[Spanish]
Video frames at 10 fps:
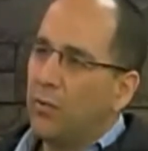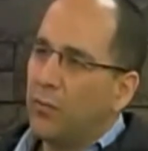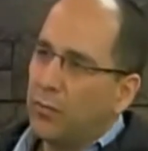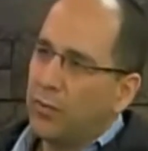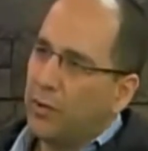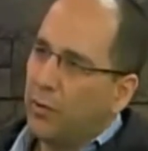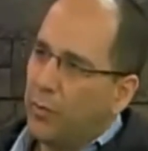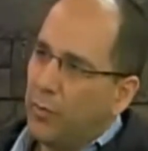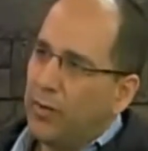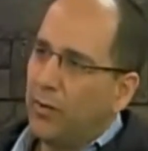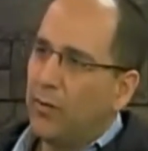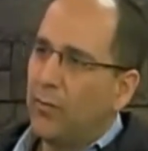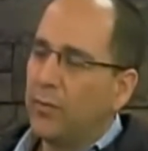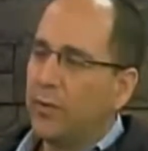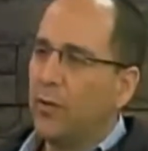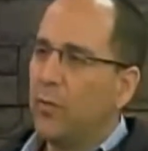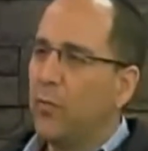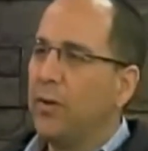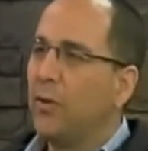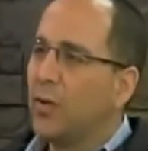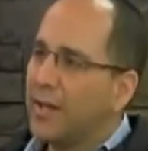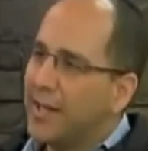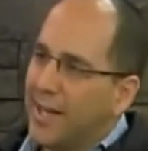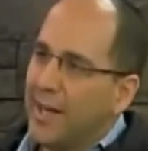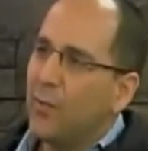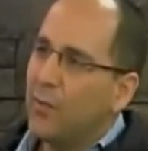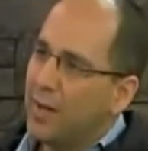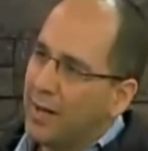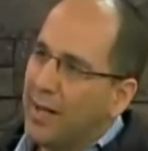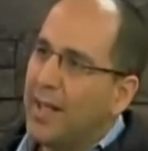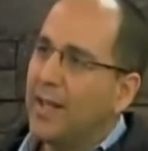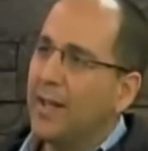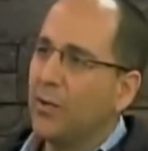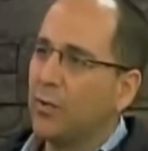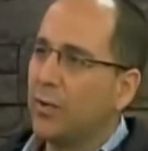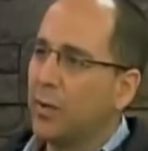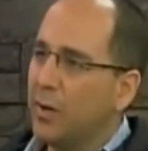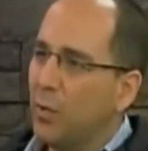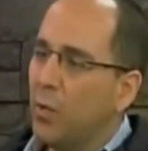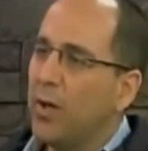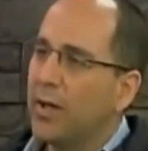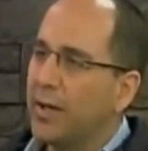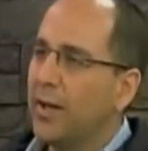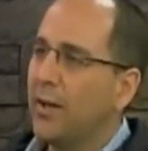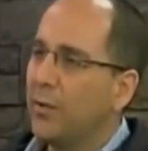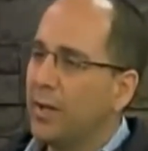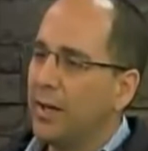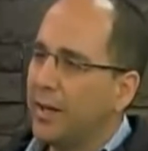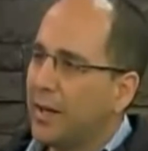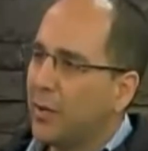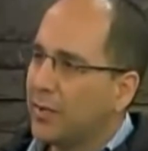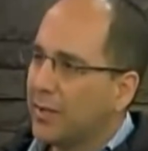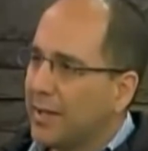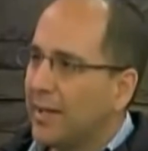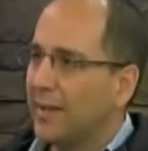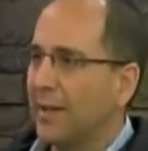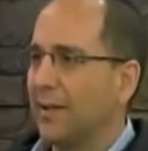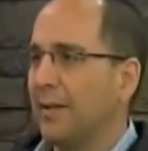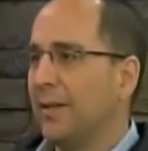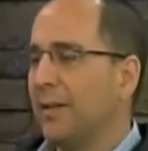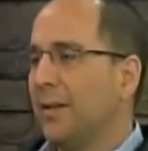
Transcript: con los funcionarios públicos, los funcionarios públicos quieren una ley que los evalúe, quieren una ley que los ascienda.